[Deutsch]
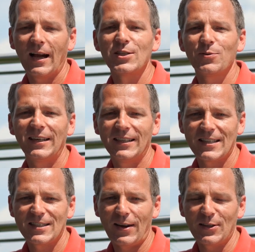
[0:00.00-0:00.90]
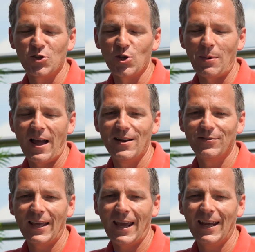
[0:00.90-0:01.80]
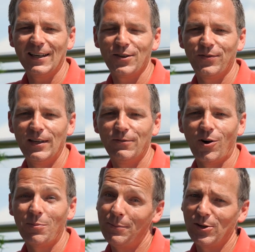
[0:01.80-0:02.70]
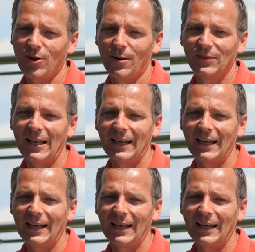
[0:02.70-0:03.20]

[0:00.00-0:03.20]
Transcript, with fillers: Also wenn in der zweiten Sommerhälfte ähnlich viel vom Himmel kommt,